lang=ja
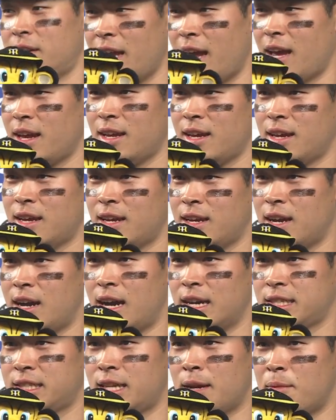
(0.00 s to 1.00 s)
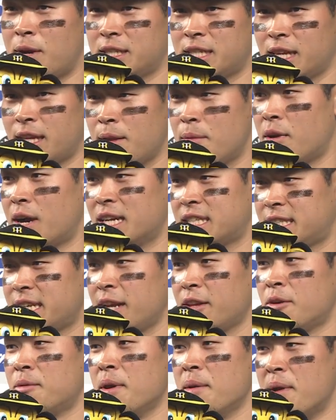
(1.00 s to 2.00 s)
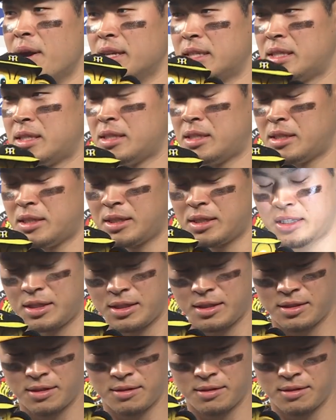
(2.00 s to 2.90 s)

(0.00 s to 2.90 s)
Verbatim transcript: て明日も明後日も勝ちたいと思います